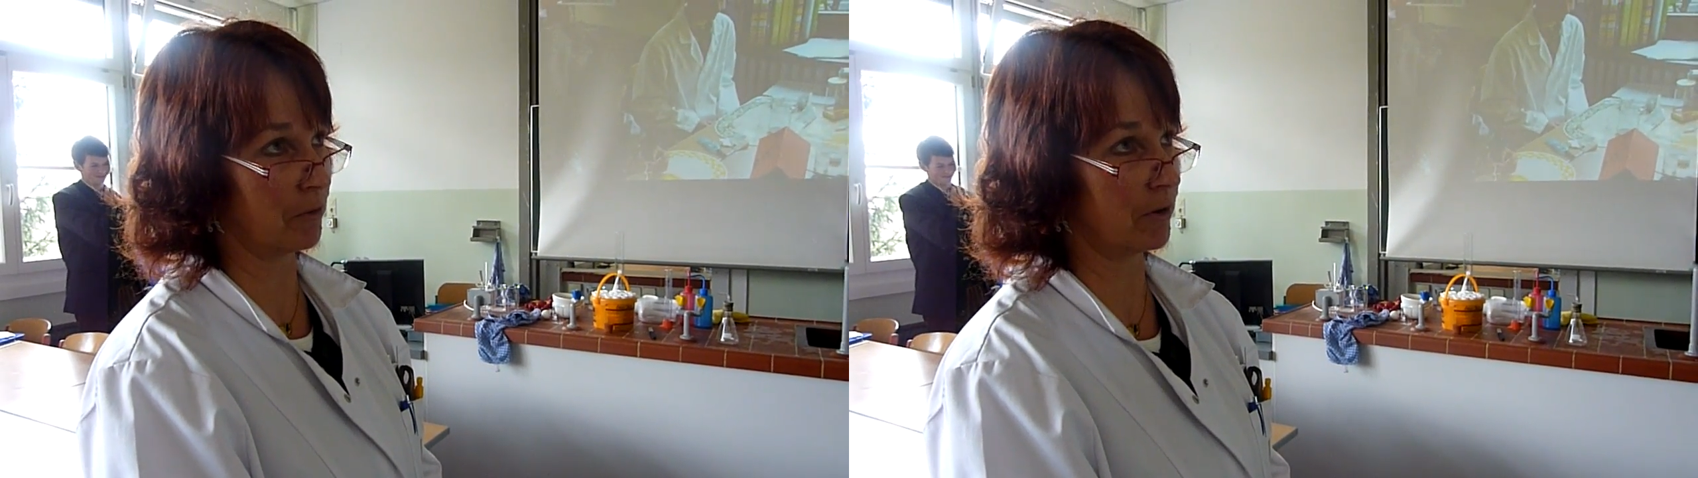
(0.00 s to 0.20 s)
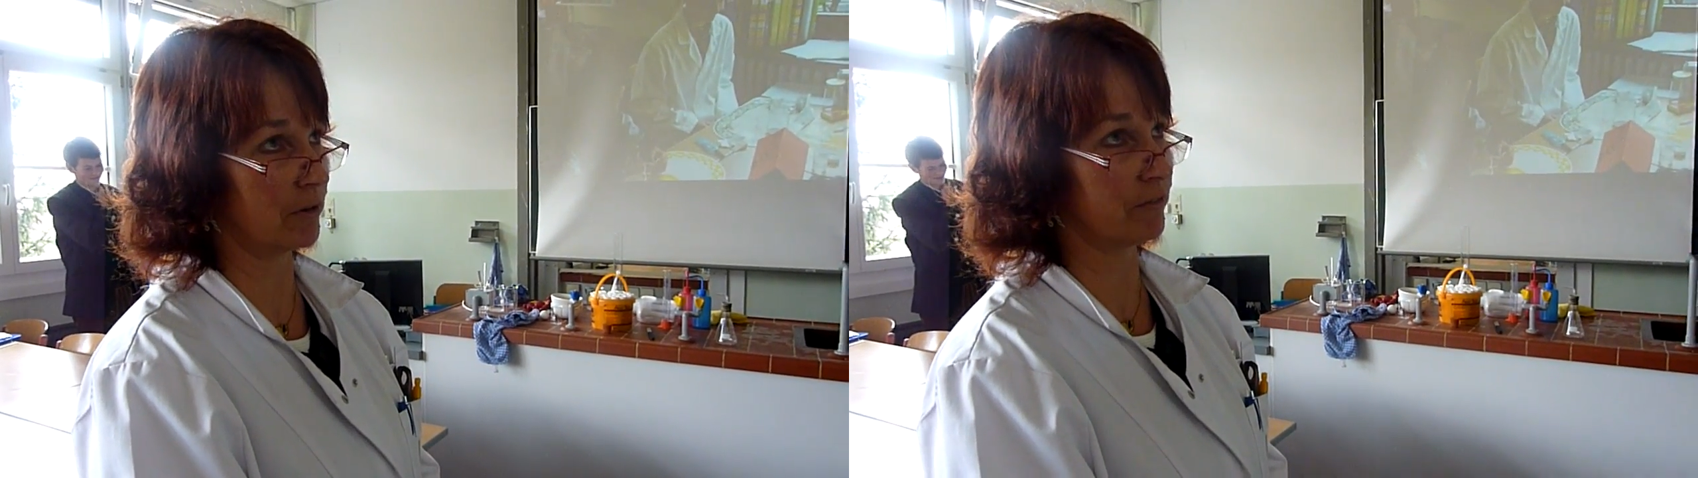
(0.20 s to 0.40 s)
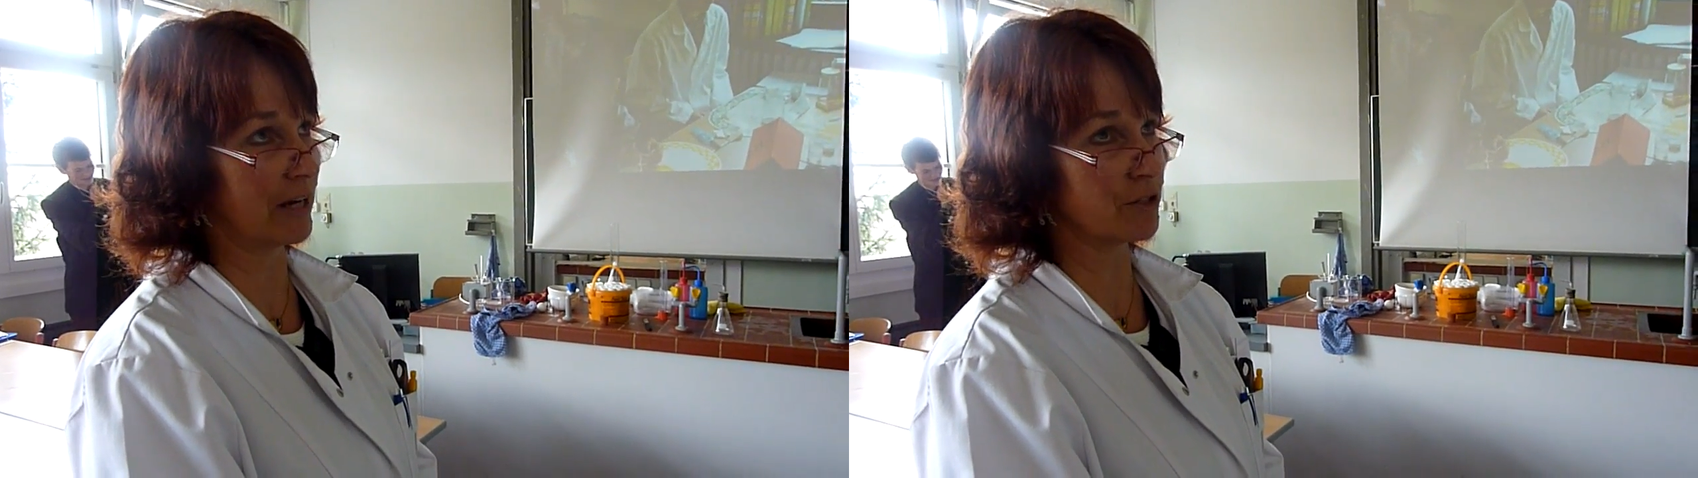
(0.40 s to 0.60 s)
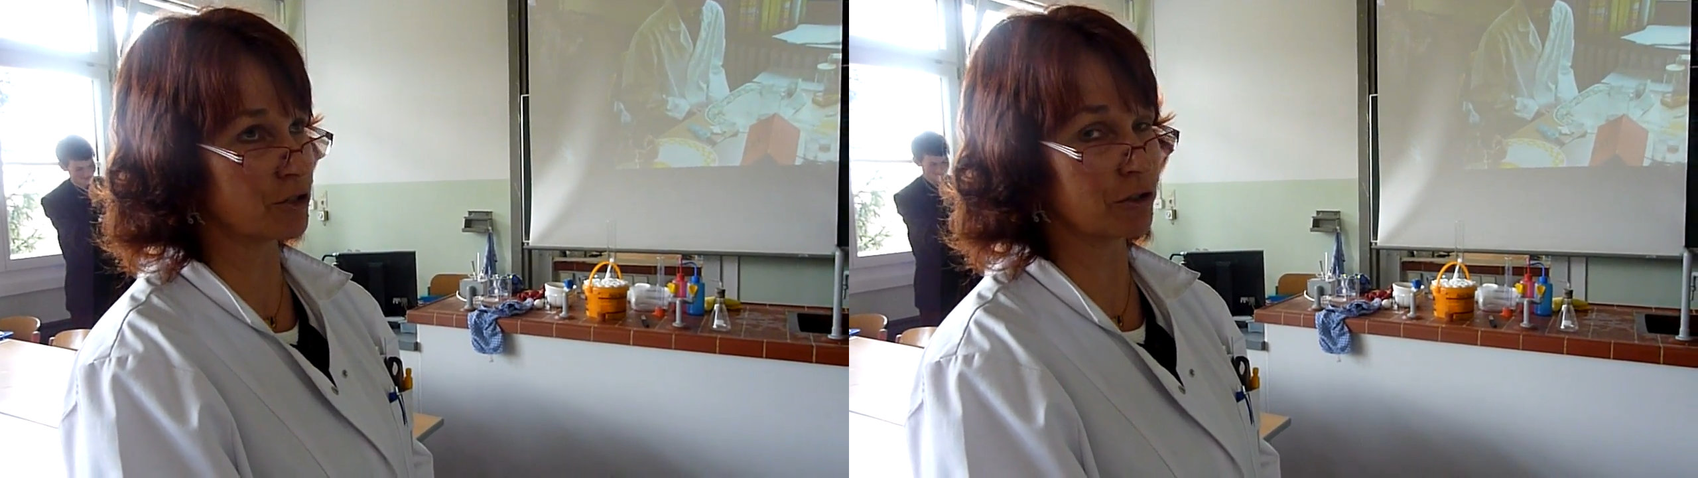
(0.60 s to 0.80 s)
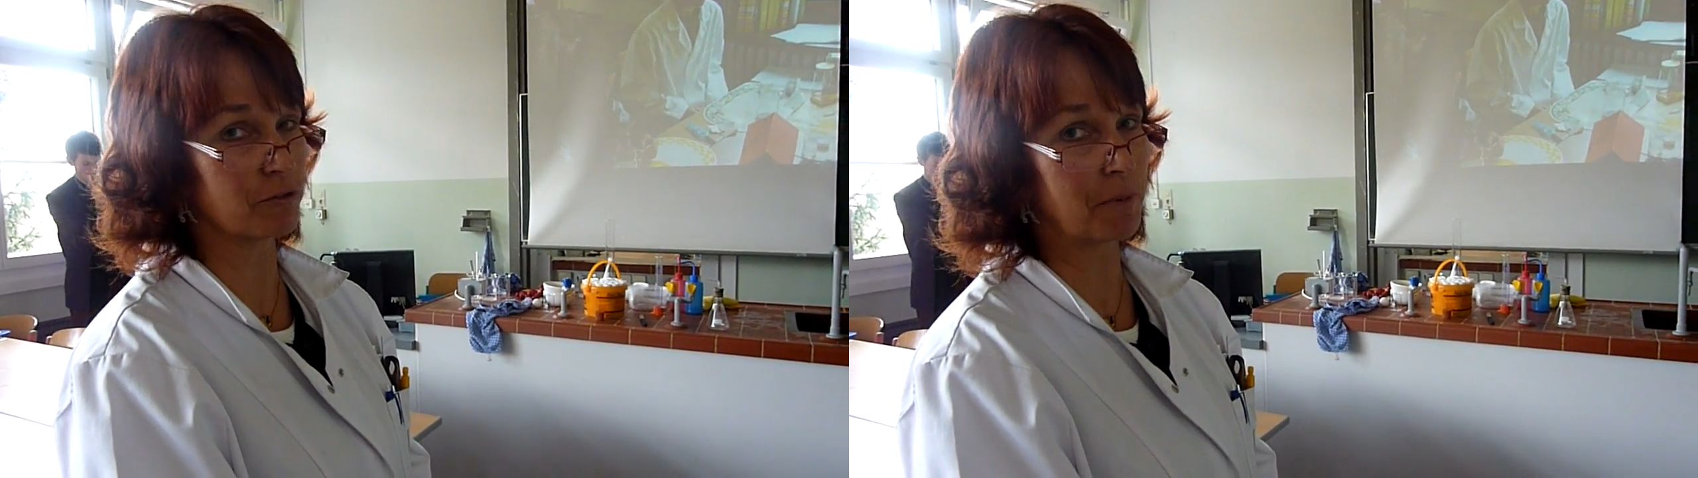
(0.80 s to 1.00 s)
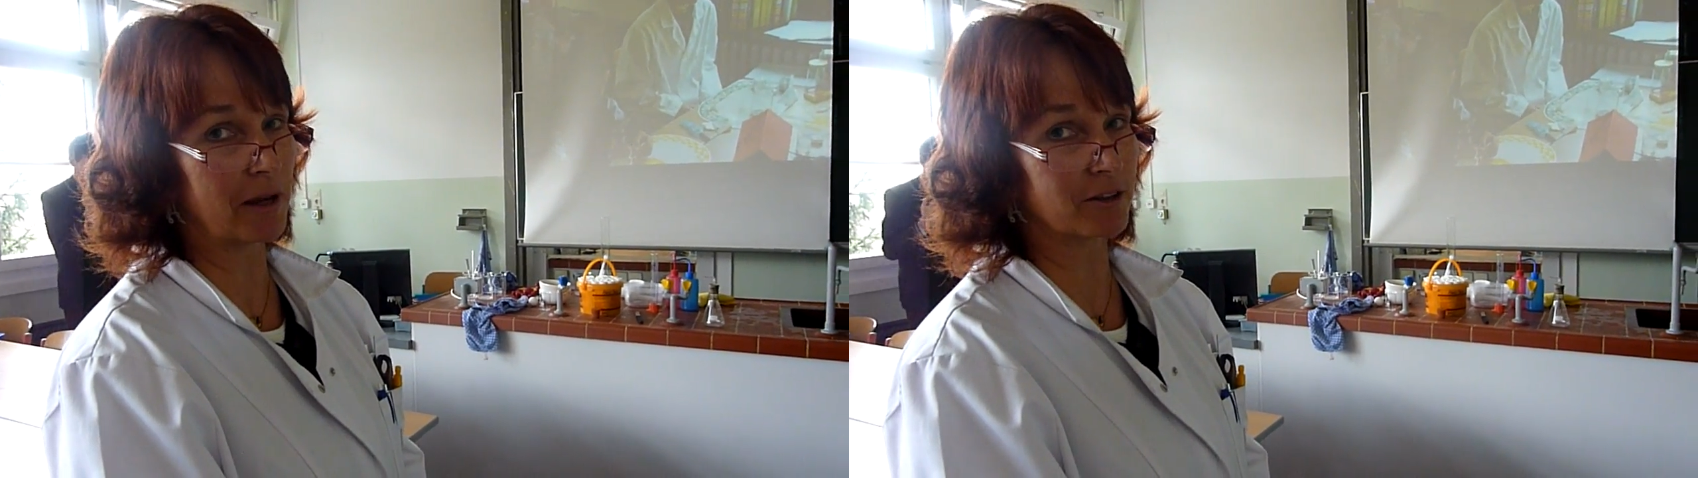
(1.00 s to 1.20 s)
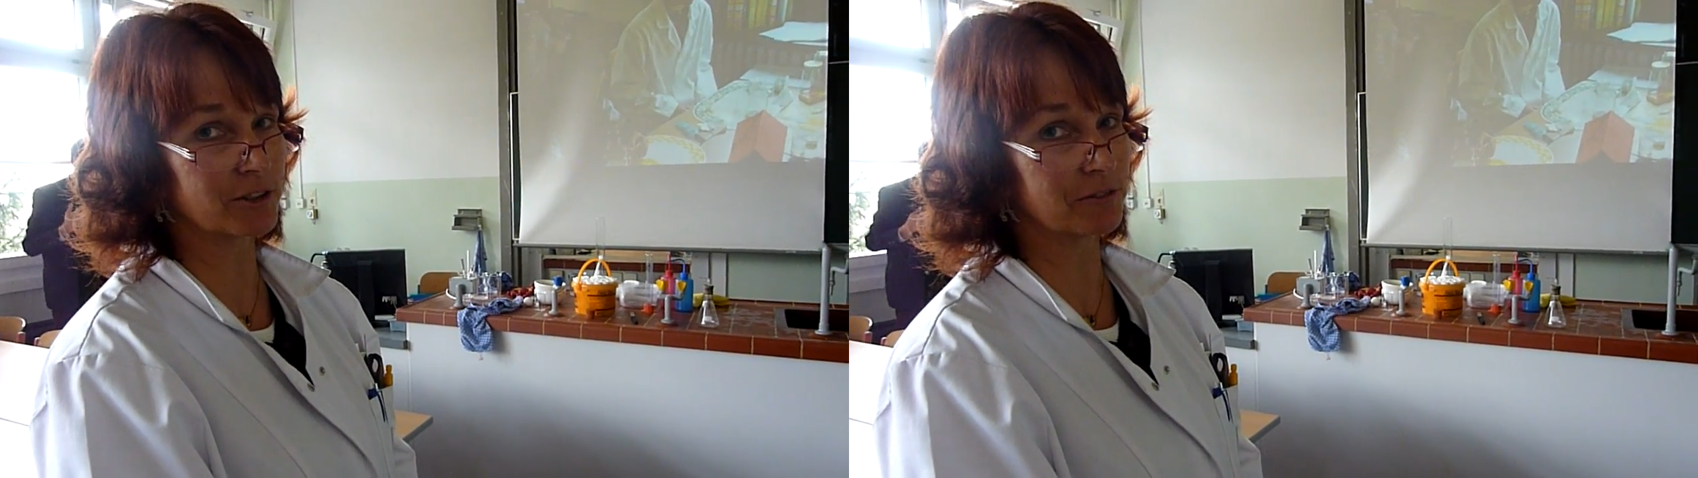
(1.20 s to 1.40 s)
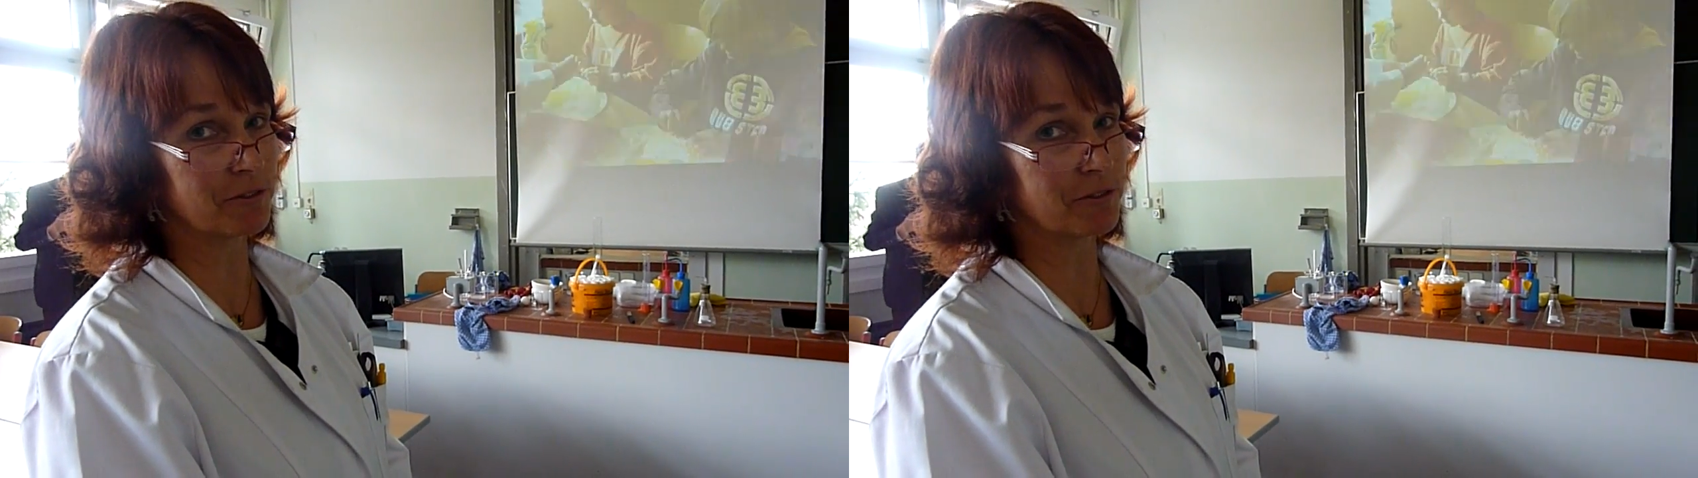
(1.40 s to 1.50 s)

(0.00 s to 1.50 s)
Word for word: Wasserstoffperoxid